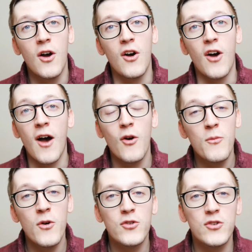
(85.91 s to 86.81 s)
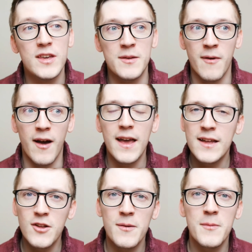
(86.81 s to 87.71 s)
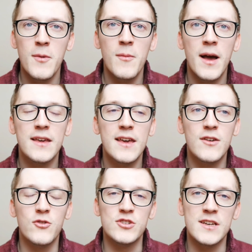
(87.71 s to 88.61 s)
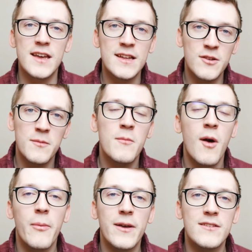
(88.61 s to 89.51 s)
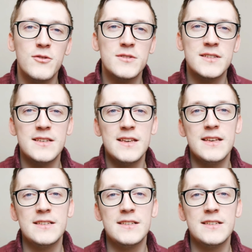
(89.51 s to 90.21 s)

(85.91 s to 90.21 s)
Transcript: euh, un roman qui m'a énormément marqué et que j'ai énormément apprécié aussi.